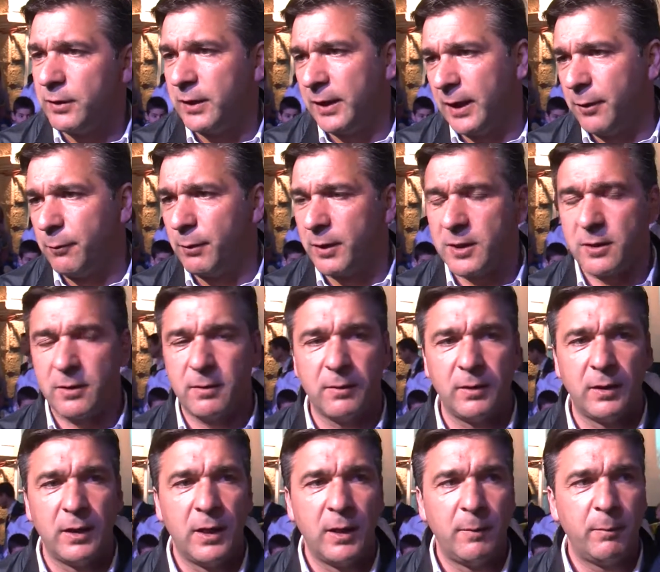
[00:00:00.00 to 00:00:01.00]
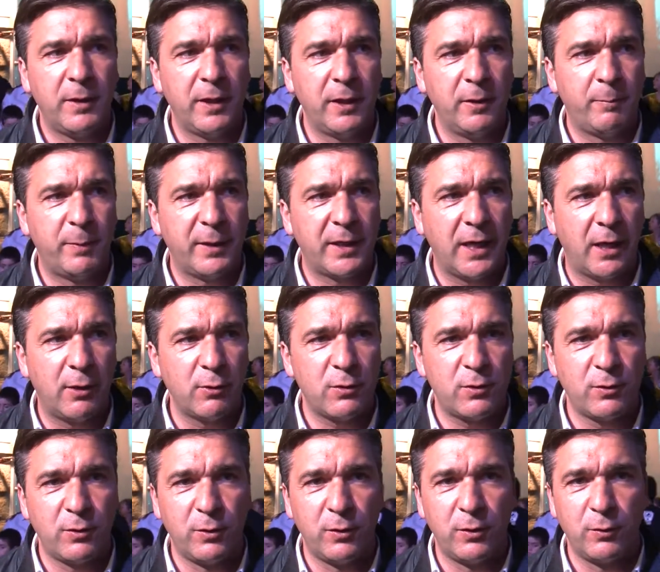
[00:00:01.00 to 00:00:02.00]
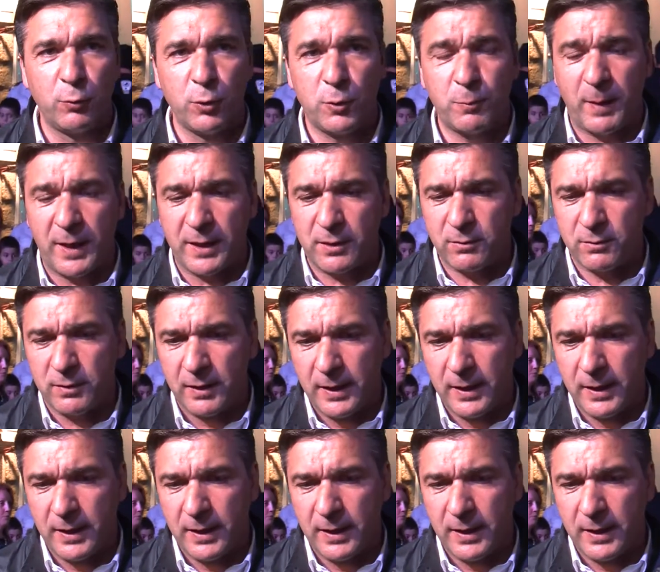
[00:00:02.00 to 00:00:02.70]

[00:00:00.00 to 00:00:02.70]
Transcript: tirando este pequeno percalço de, do espaço,